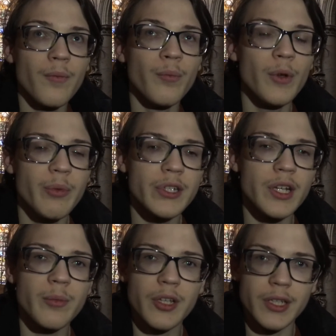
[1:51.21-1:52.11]
My
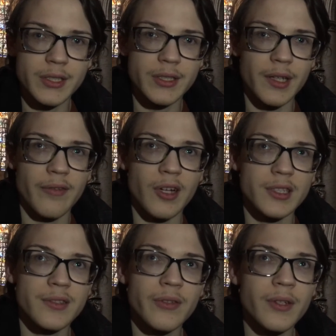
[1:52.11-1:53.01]
bierzemy się z tej
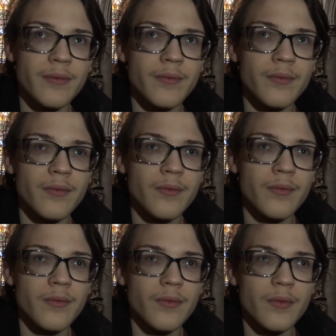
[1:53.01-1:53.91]
warstwy,
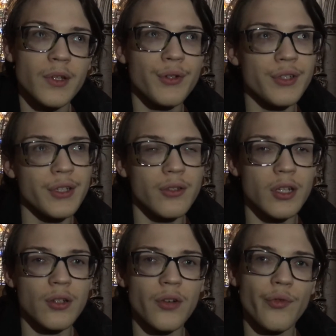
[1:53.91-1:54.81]
tylko że
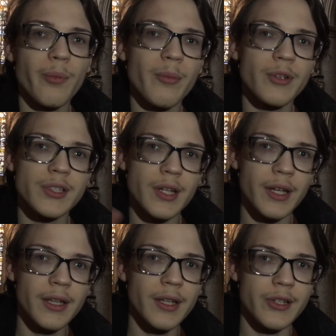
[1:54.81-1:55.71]
dodatkowo mamy jeszcze
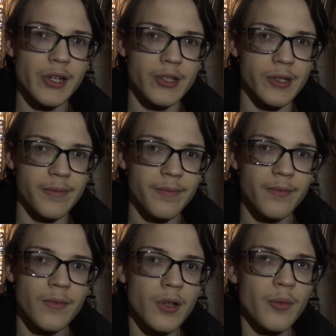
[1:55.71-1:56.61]
inne rzeczy.
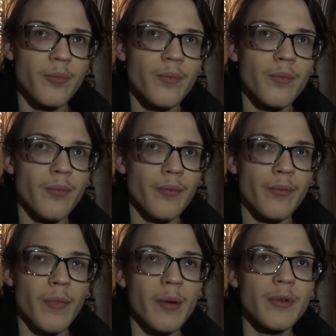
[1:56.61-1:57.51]

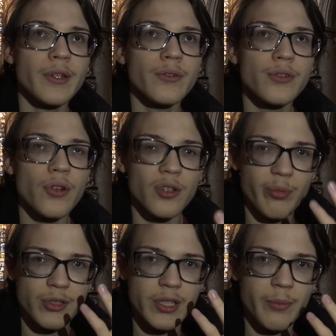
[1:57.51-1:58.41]
Mamy już
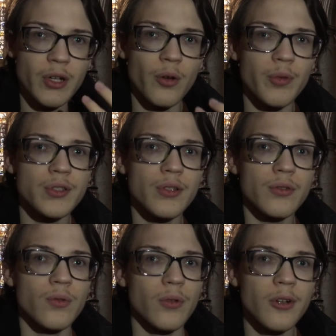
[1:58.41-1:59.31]
od samego
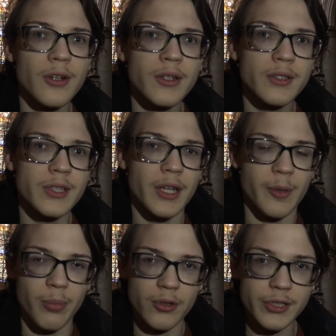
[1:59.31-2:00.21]
początku
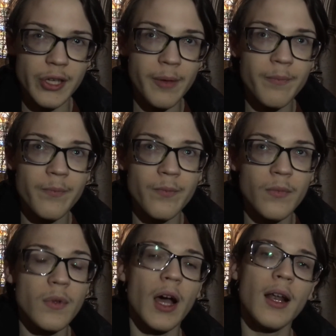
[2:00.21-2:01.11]
cechy boskie,
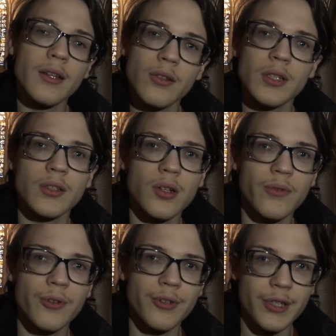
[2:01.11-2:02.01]
ale
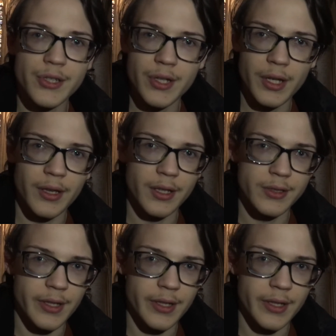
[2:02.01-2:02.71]
dodatkowo jeszcze inne